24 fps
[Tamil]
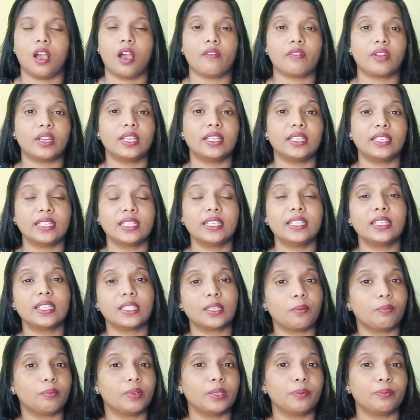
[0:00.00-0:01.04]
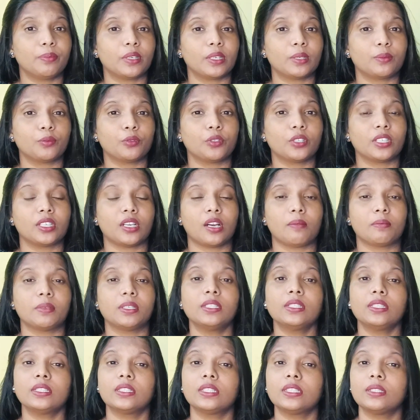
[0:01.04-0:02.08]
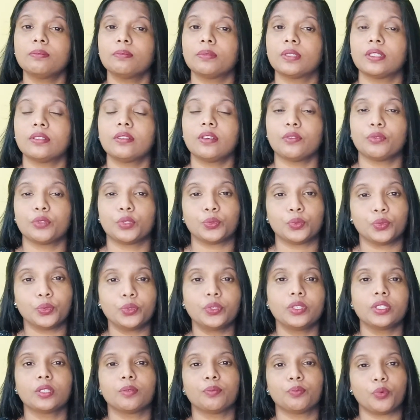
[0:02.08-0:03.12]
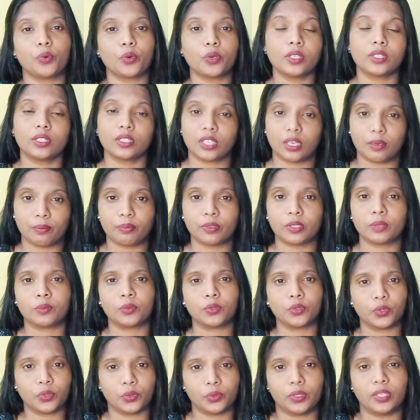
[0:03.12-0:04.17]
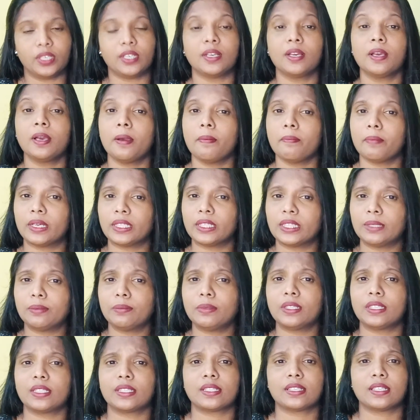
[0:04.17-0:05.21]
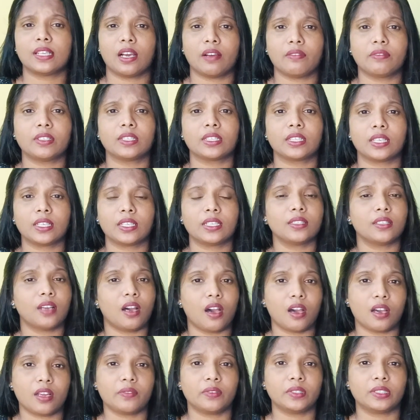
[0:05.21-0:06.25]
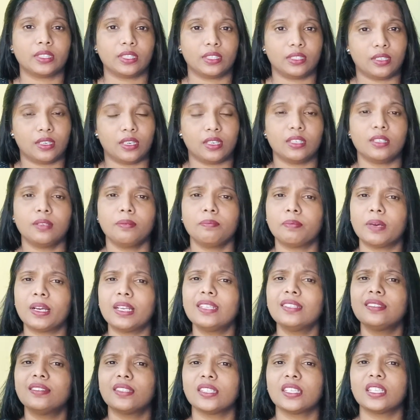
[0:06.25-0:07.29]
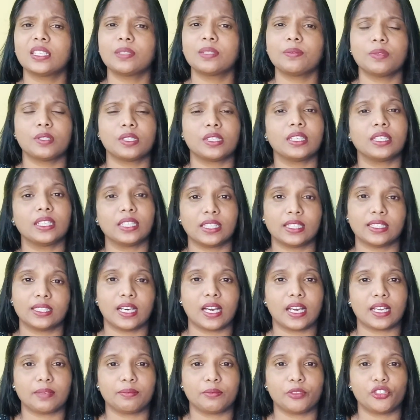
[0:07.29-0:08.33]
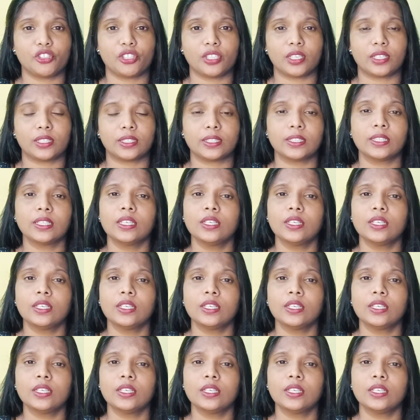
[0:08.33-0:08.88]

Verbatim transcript: அவரால் டிகிரி கம்ப்ளீட் பண்ண முடியாமல் திரும்ப அவர் ஊருக்கு போனதுக்கு அப்புறமும் கூட மேத்தமெட்டிக்ஸில் அவருக்கு இருந்த ஆர்வத்தினால பல தீரம்ஸை எழுத ஆரம்பித்தார்